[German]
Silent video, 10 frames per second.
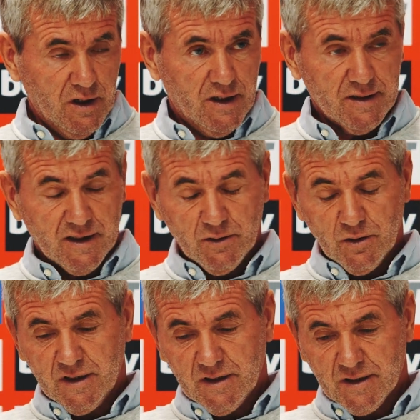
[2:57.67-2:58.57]
Ja,
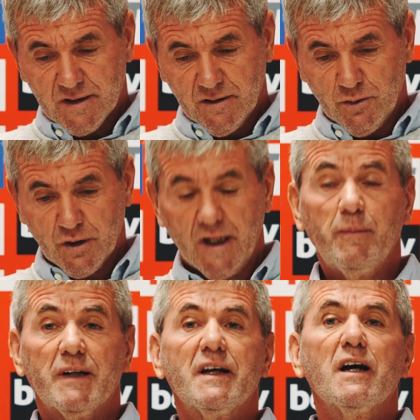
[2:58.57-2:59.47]
dadurch, dass äh, durch
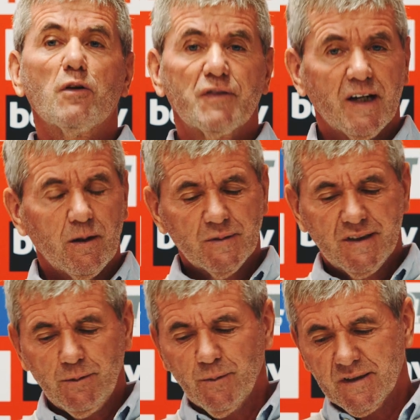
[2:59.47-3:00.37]
MRT-Aufnahmen
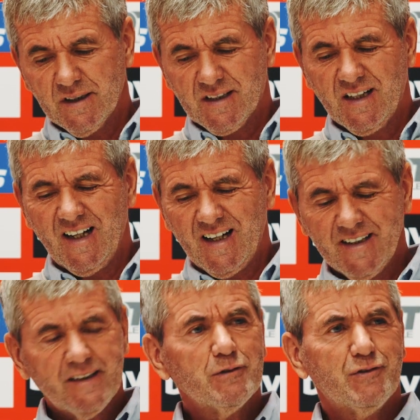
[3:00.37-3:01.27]
sieht man, dass
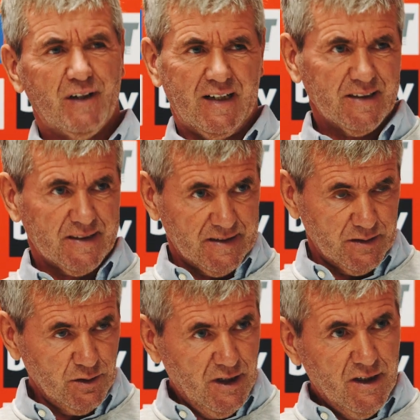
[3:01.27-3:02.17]
kleine
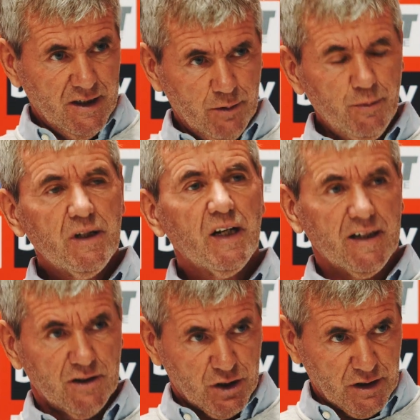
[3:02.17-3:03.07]
Fasern in
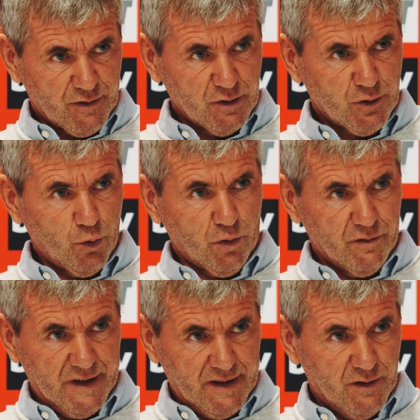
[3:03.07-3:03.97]
Mitleidenschaft
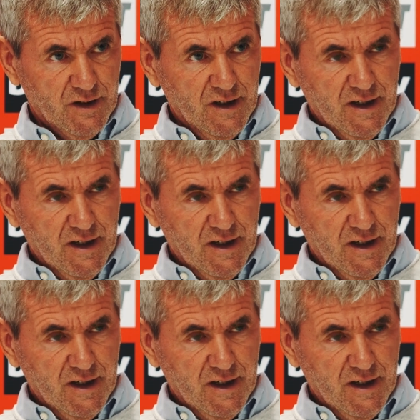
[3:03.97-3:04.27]
gezogen werden.